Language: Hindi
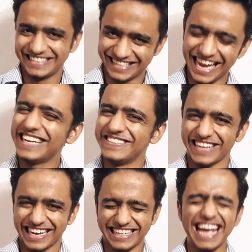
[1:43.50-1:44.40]
थैंक यू
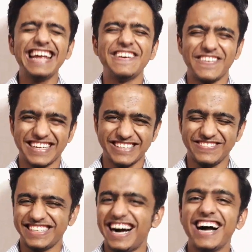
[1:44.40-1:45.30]
यार थैंक यू कसम
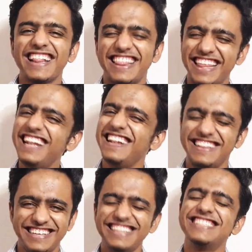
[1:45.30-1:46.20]
से आज दिल
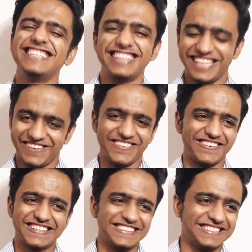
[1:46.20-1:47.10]
दिल जीत लिया
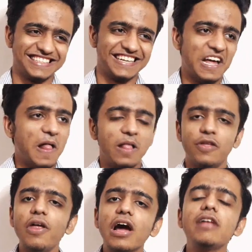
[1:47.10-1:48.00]
होगा कसम से
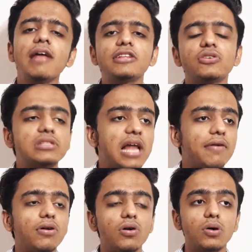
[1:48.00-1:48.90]
तो ये कल वाला चोचला है
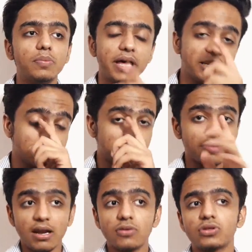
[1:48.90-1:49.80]
वो पेरेंट्स मीटिंग
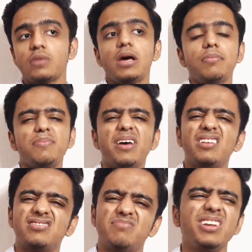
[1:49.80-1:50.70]
वाला उसके बारे में मैं
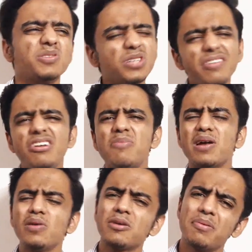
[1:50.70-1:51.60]
मैंने सोचा वीडियो
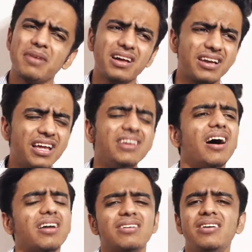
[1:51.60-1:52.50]
बनाऊँ लेकिन फिर मैंने कहा नहीं
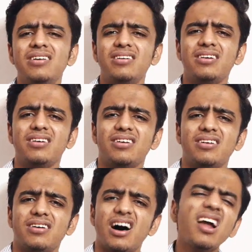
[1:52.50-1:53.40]
यार
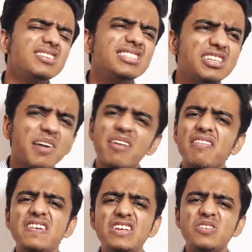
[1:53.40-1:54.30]
हर चीज के बारे में
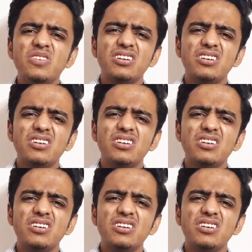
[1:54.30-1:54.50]
वीडियो